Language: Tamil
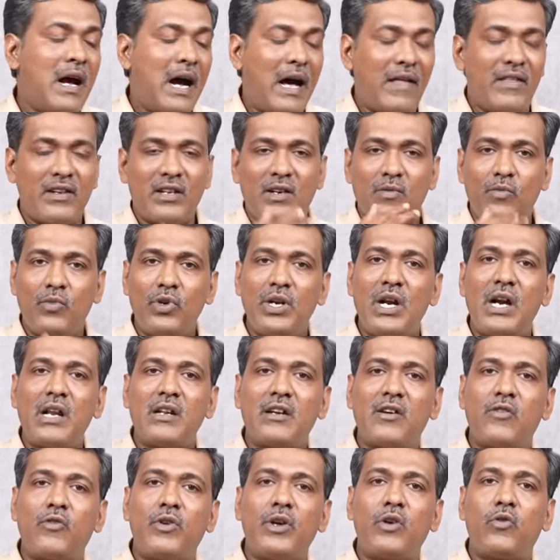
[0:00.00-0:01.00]
அதற்கு முன்னால்
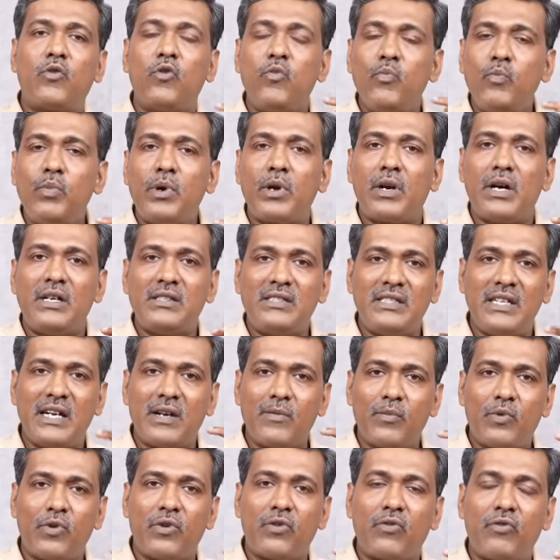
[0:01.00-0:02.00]
இருக்கக்கூடிய கும்பராசி
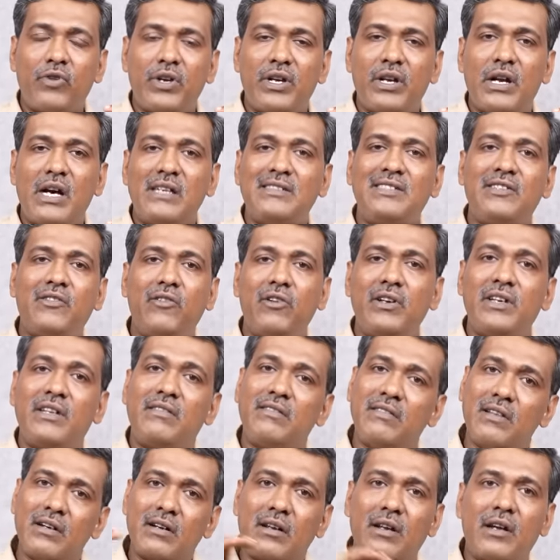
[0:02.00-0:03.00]
எனப்படக்கூடிய ராசிக்குள்ளே
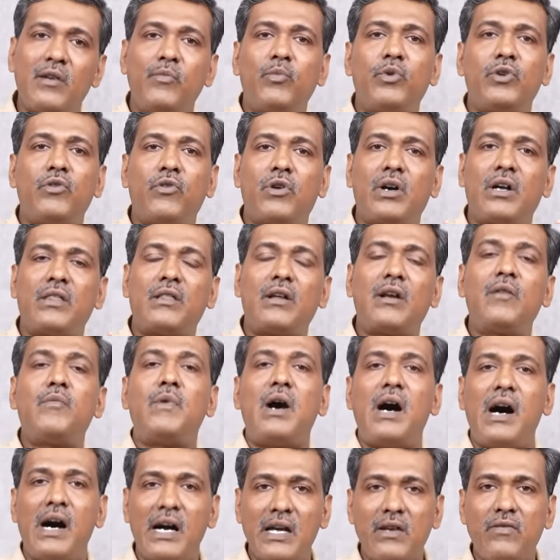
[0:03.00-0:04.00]
எந்த கிரகம் போய்
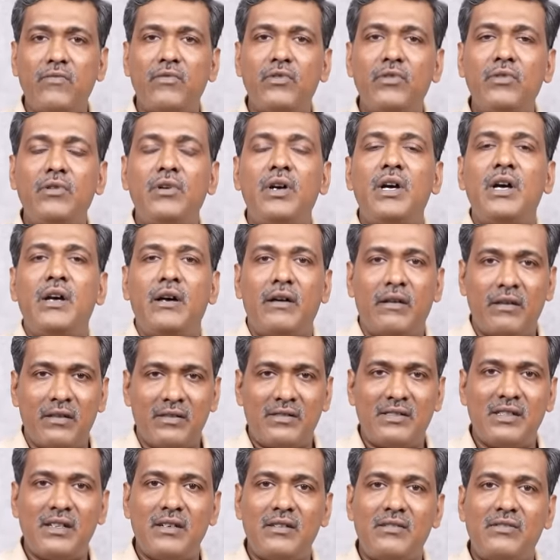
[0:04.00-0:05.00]
உட்காந்தாலும் ஆய்வு
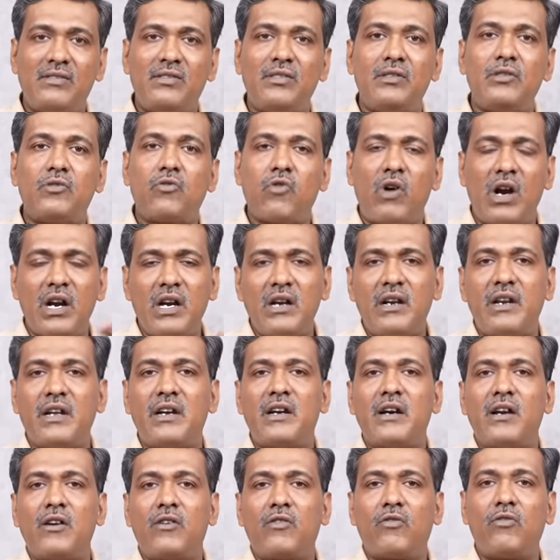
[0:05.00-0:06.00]
ரிசர்ச்சு குவாலிட்டி
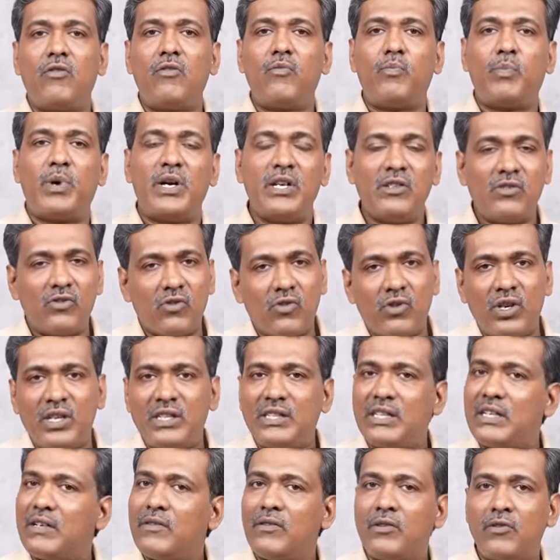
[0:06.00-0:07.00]
கண்ட்ரோல்
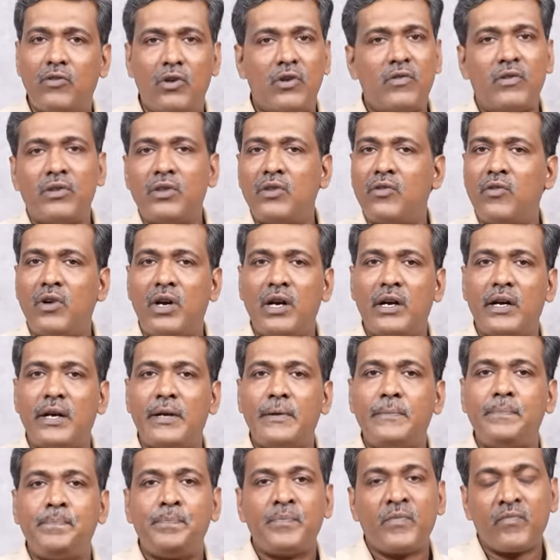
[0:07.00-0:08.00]
பரிசோதனை செய்வதுக்குள்ளே வந்துடுவாங்க
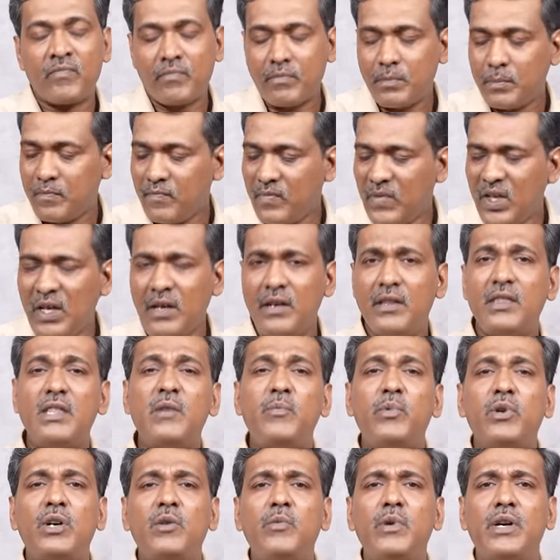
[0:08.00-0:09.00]

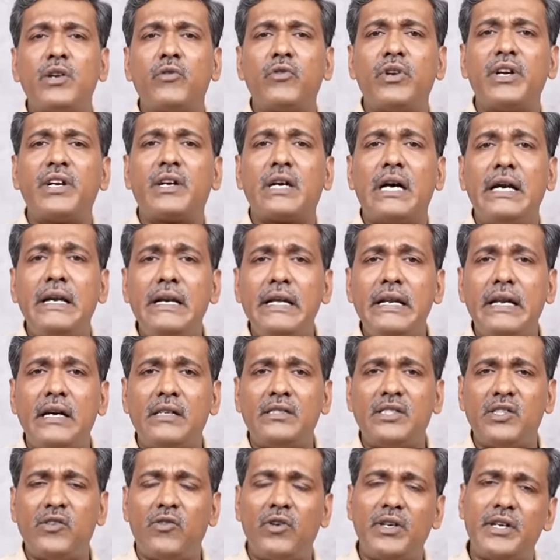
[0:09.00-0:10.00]
இந்த பக்கமாக இருக்கக்கூடிய கன்னி
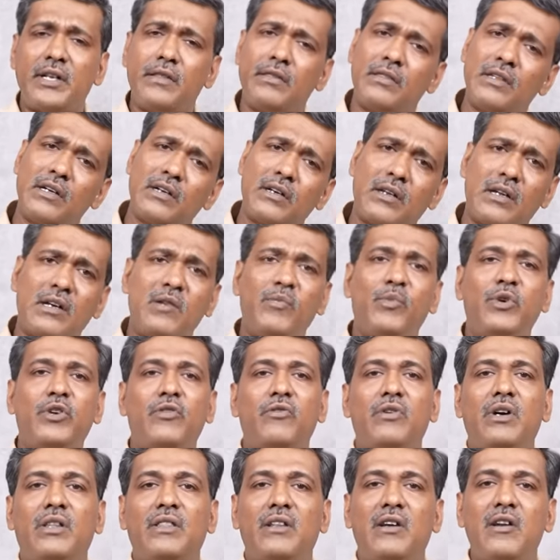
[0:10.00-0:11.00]
ராசிக்குள்ளே எந்த கிரகம்
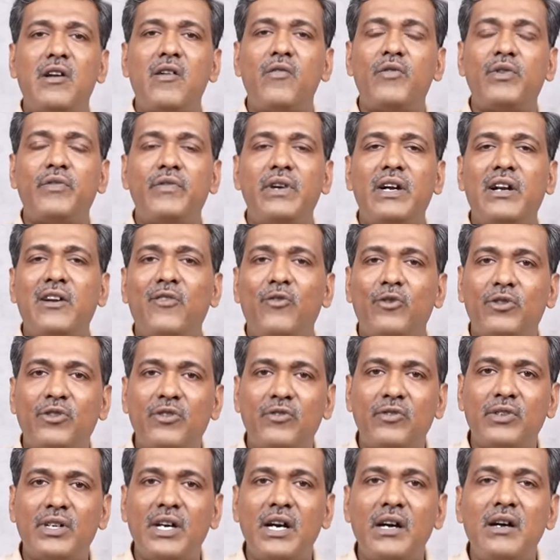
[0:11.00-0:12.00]
போய் உட்காந்தாலும் அவங்க வீட்டில்
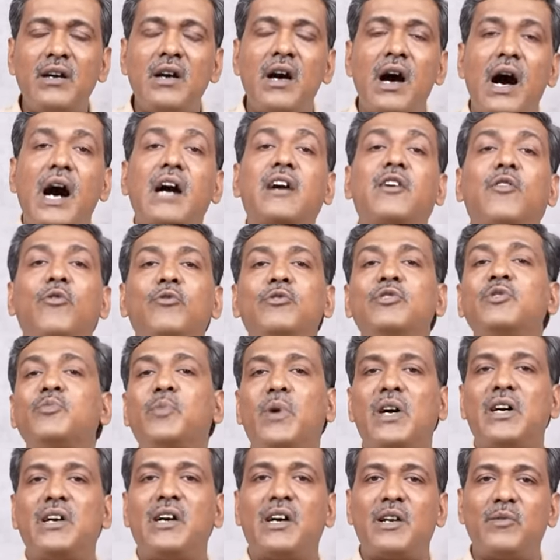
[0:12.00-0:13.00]
ஒருத்தவங்க அக்கௌண்ட்ஸ்
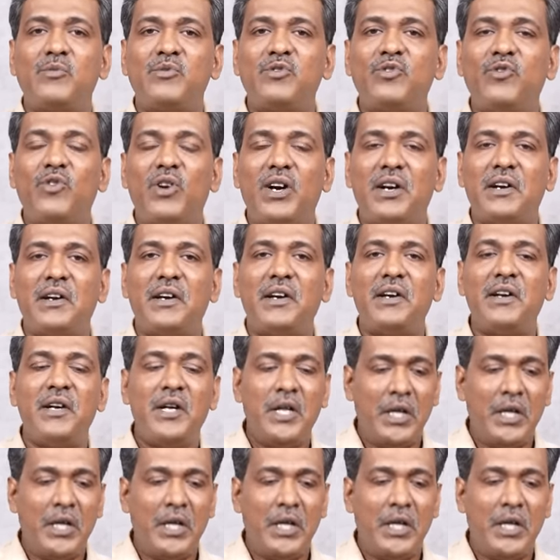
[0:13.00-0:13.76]
பார்க்க ஆரம்பிச்சிருவாங்க